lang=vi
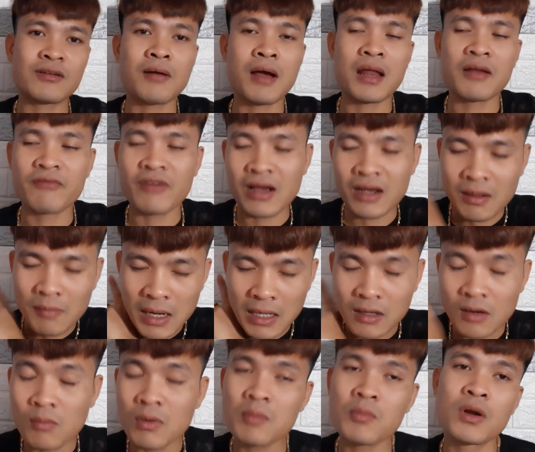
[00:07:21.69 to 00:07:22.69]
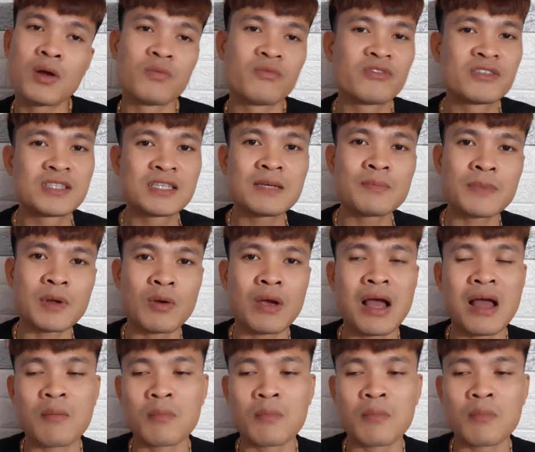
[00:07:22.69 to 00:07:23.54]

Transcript: bạn và các bạn không mất một đồng ship nào cả,